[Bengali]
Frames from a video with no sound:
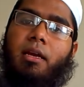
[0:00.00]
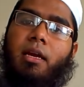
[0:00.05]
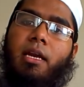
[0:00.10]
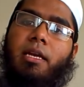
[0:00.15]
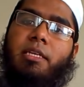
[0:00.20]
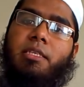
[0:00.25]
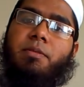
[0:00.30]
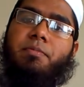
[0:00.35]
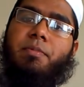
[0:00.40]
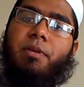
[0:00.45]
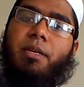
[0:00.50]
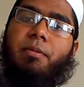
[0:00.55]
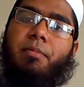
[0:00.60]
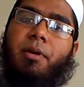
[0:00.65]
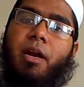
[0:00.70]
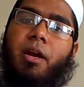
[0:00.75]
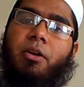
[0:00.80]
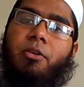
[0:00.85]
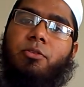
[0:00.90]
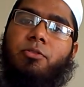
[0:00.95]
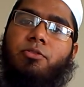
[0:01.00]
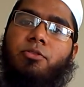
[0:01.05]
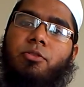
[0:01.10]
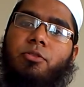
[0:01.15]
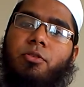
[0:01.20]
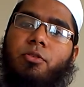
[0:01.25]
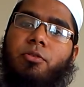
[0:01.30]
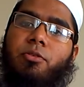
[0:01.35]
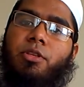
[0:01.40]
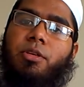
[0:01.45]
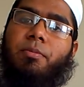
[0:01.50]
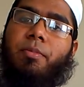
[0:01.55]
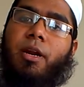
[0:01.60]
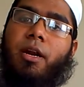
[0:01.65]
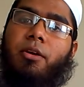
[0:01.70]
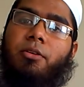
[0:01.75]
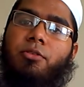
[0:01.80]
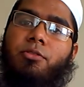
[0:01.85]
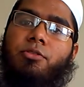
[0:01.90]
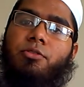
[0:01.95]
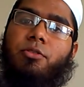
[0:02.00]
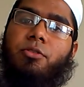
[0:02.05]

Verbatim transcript: গাড়ির স্পিড বাড়ানোর জন্য গতি বাড়ানোর